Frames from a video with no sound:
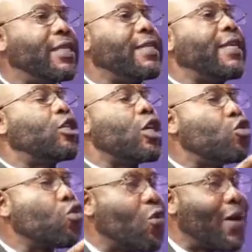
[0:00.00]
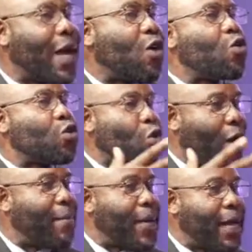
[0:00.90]
ces jours là qu'on
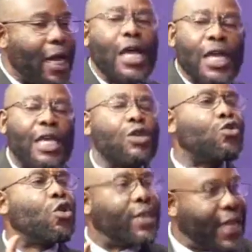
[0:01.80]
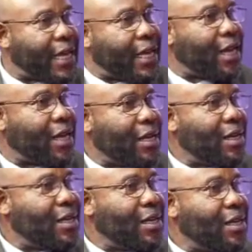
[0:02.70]
saura maintenant qui sont derrière
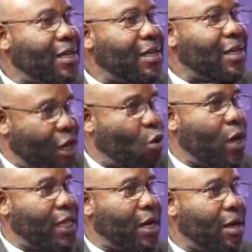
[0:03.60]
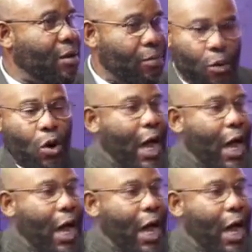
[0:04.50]
les Rwandais. Pour, à